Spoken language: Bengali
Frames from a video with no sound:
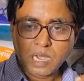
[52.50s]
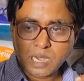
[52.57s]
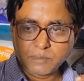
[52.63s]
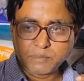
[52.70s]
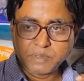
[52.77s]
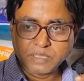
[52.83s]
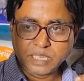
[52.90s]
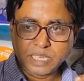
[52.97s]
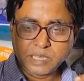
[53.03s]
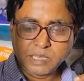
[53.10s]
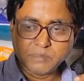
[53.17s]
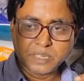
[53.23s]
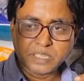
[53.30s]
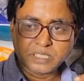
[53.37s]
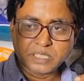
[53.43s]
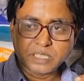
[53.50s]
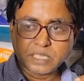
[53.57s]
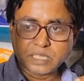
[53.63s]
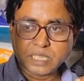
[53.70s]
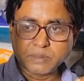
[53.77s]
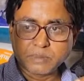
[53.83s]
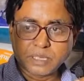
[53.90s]
আপনি যে এই
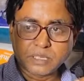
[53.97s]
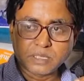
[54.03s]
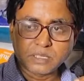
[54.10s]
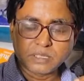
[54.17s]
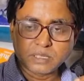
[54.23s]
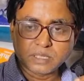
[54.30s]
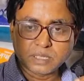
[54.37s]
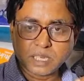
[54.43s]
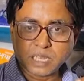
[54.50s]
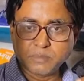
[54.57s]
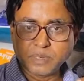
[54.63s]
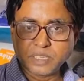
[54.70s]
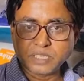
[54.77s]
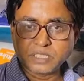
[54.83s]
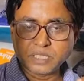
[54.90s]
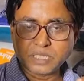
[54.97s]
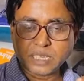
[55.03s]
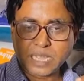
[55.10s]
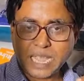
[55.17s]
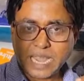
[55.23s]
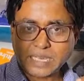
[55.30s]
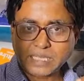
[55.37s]
মেডিসিনটা দেবেন সেই মেডিসিনটা
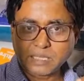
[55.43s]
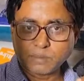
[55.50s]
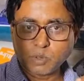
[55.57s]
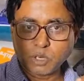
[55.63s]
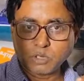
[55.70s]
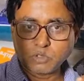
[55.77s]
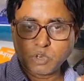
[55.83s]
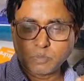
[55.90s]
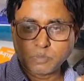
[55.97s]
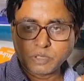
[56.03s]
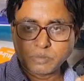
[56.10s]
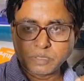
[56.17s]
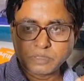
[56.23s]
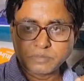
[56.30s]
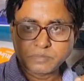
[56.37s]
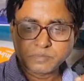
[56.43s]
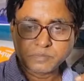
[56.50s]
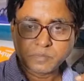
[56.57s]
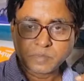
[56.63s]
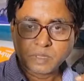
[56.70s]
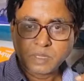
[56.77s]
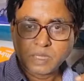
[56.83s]
একটা বল কম দেবেন
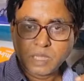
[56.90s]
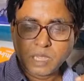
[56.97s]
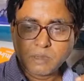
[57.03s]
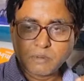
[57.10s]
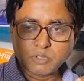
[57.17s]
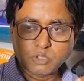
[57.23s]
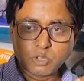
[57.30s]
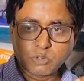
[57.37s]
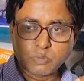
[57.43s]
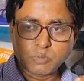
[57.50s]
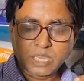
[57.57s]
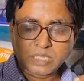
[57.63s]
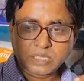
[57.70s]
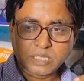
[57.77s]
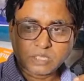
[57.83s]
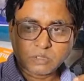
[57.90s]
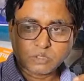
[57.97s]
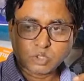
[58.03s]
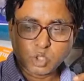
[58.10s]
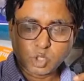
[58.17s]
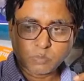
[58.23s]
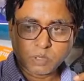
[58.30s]
এবং যখন মাছটা
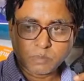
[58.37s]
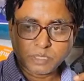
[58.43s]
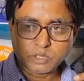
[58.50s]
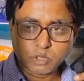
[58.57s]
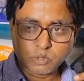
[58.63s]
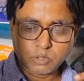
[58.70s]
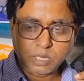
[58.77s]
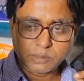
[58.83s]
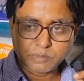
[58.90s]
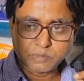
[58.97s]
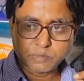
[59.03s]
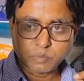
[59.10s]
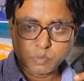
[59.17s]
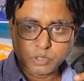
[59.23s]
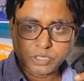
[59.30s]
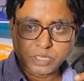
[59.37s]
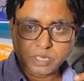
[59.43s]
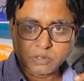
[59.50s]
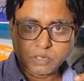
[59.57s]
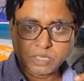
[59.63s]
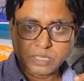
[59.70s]
যখন জন্মাবে তখন আপনি পরীক্ষা করে